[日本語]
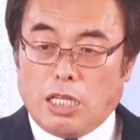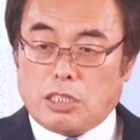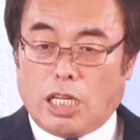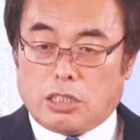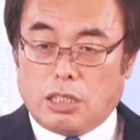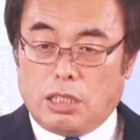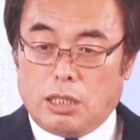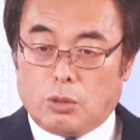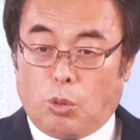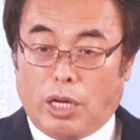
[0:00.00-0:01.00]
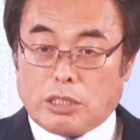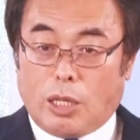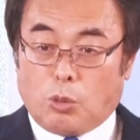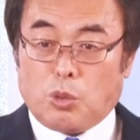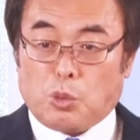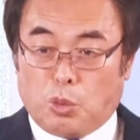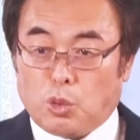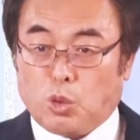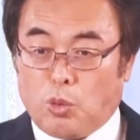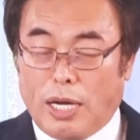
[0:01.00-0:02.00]
使たちに取らしたこの行
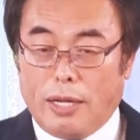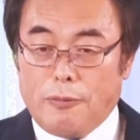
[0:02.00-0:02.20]
動は